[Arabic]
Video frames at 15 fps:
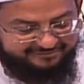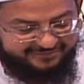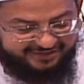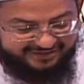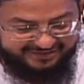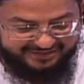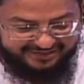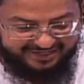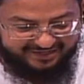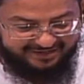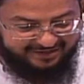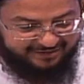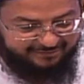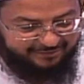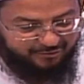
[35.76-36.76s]
عندي شيء
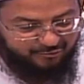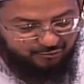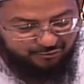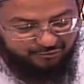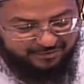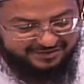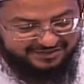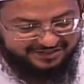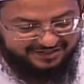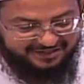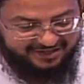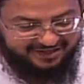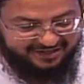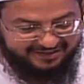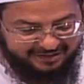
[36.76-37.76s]
بقوله بس
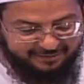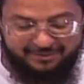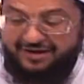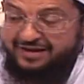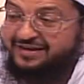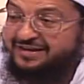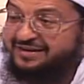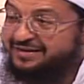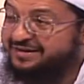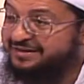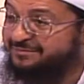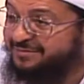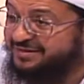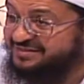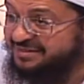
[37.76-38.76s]
كذا تبعا
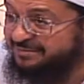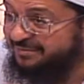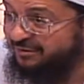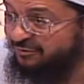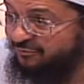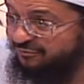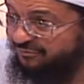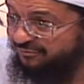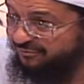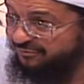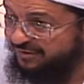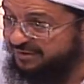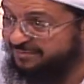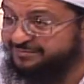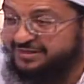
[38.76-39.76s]
لما سبق
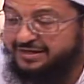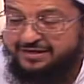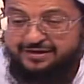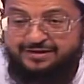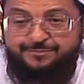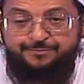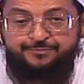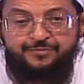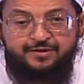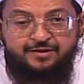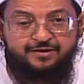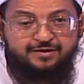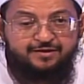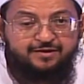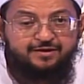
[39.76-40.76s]
وربطا
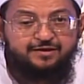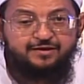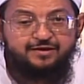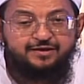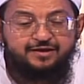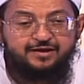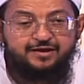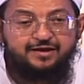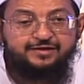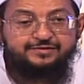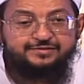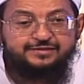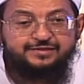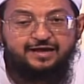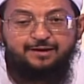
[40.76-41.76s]
آه
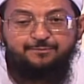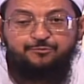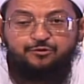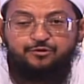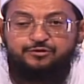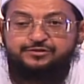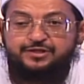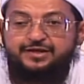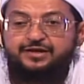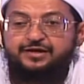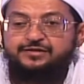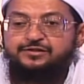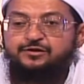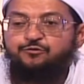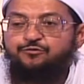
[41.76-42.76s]
عند تأمل
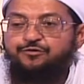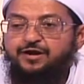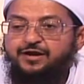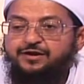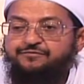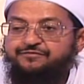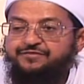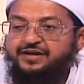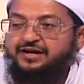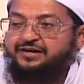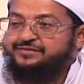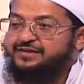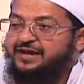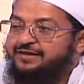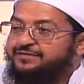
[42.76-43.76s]
طريقة القرآن في
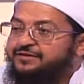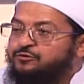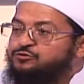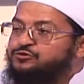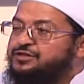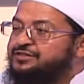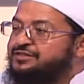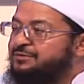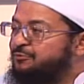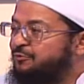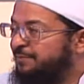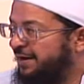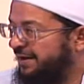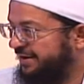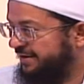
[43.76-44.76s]
عرض هذه الأسرة
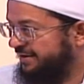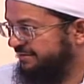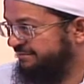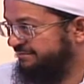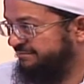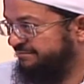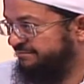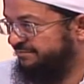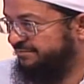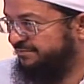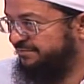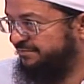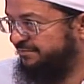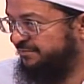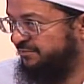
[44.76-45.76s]
المباركة
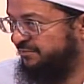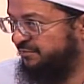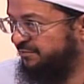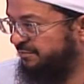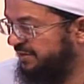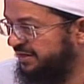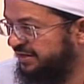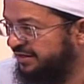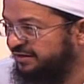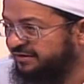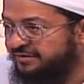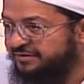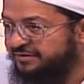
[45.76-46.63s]
من هي؟